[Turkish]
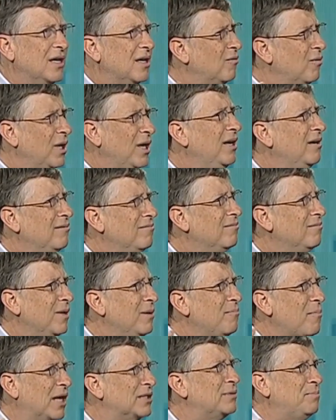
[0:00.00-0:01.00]
Haberim Var
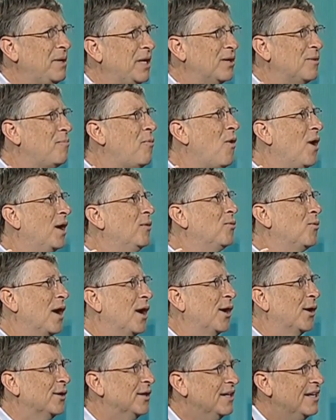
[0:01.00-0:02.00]
kanalından hepinize
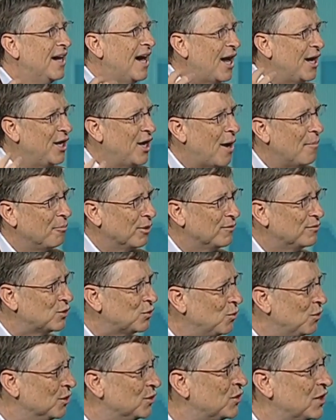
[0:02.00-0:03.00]
merhabalar.
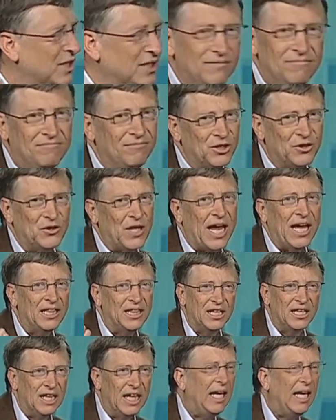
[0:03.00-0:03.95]
Yepyeni bir video haberle